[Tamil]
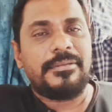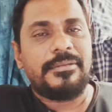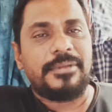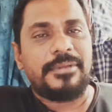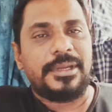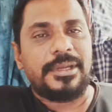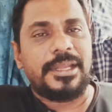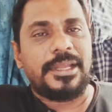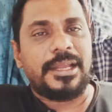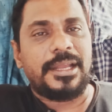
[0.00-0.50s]

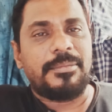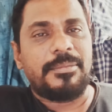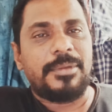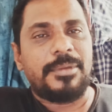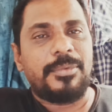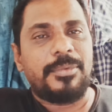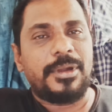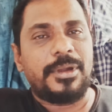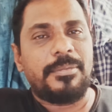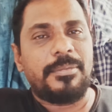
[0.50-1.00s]
வெற்றிகரமாக
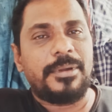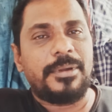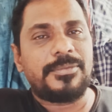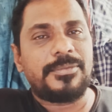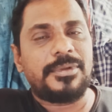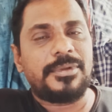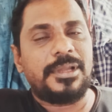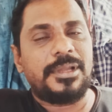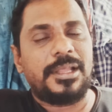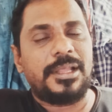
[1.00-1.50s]
போன படம்னு
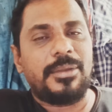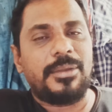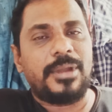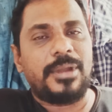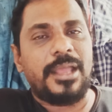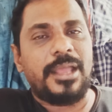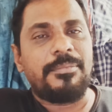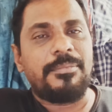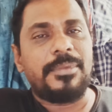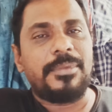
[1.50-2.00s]
சொல்லலாம் அதில் ஒரு
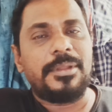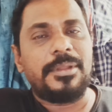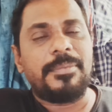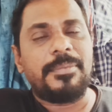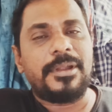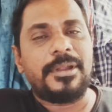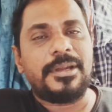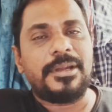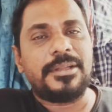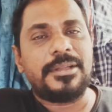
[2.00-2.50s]
ஐம்பது
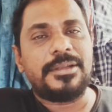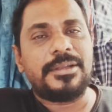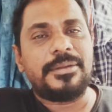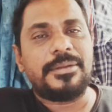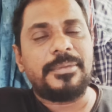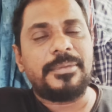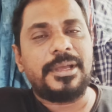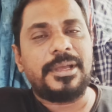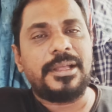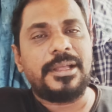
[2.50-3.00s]
படம்னு
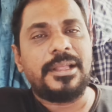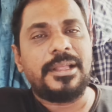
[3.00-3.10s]
எடுத்துக்கிட்டோம்னா